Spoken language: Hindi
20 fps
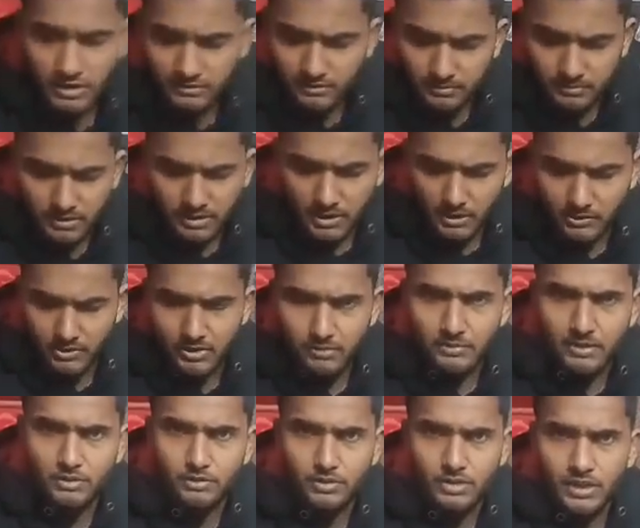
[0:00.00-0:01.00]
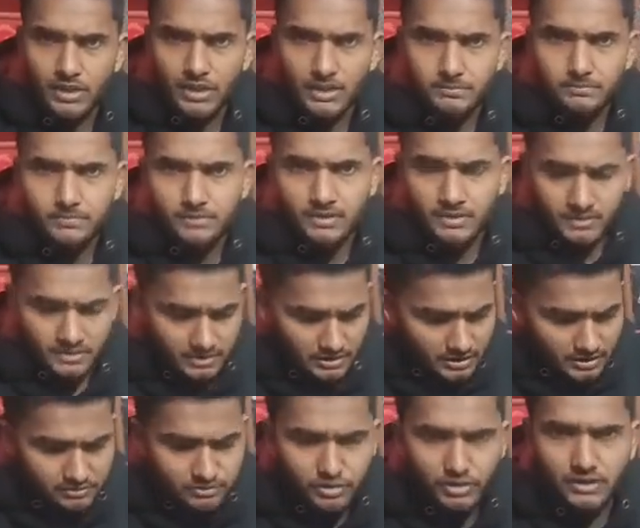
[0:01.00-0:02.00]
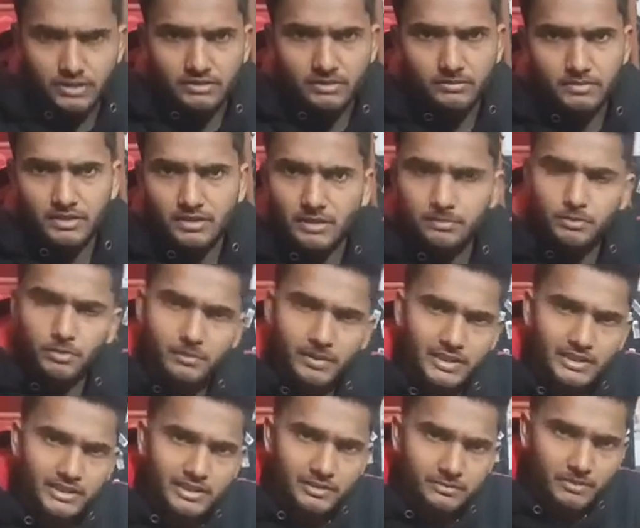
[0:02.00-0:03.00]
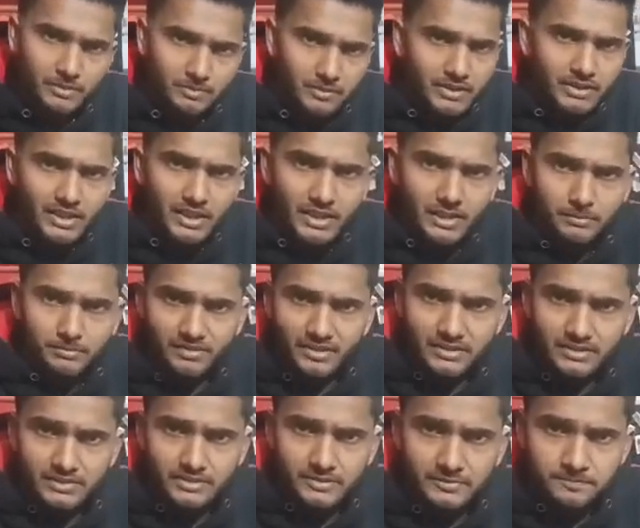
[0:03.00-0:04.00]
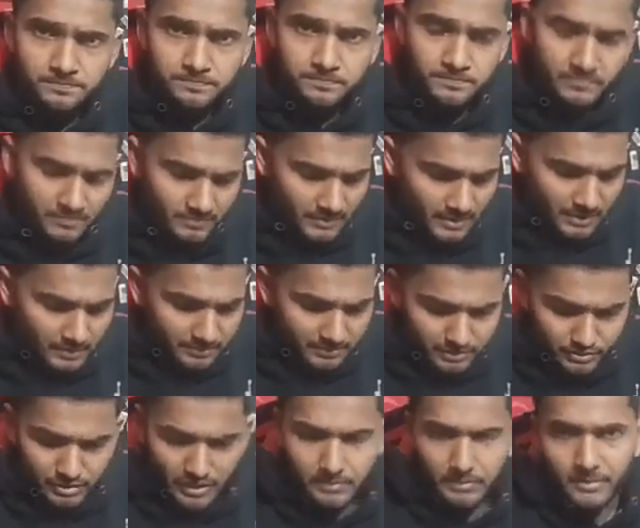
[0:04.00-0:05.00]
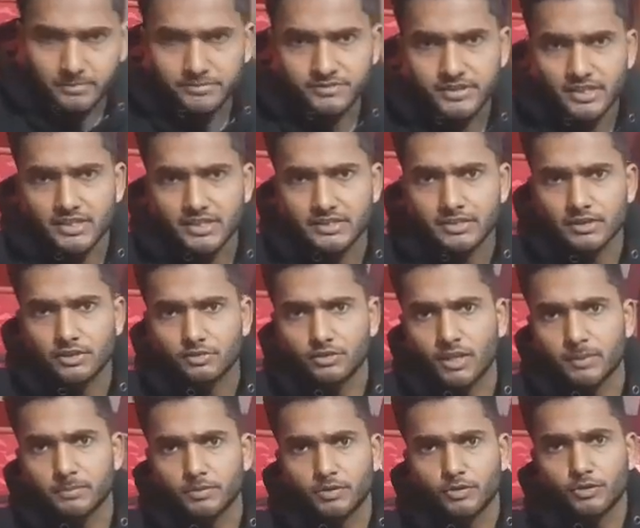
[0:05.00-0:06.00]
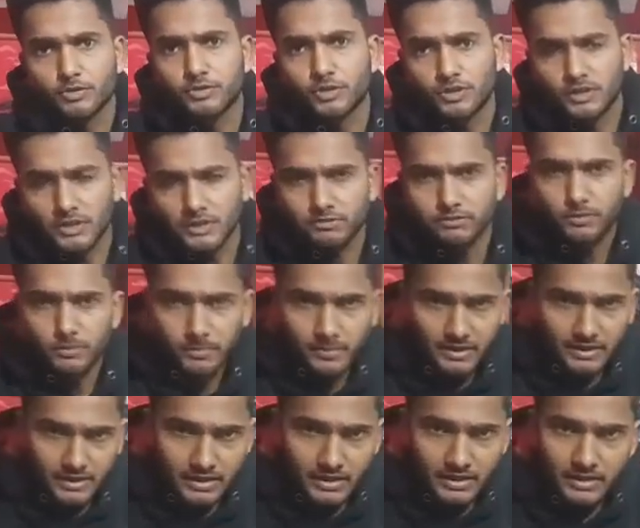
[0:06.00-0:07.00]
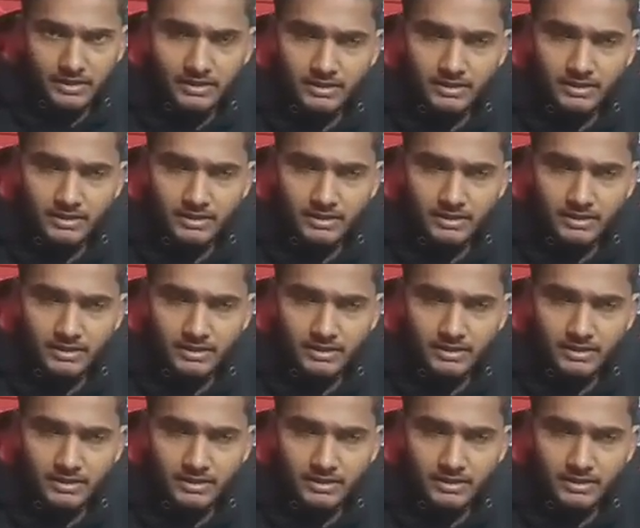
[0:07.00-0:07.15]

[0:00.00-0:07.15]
के समथिंग अवेलेबल होगा अब तीन सौ के समथिंग आपको मार्केट में मिल जाएगा प्राइस परंतु आप हमसे लेते हैं तो आपको दो सौ तीस रुपये का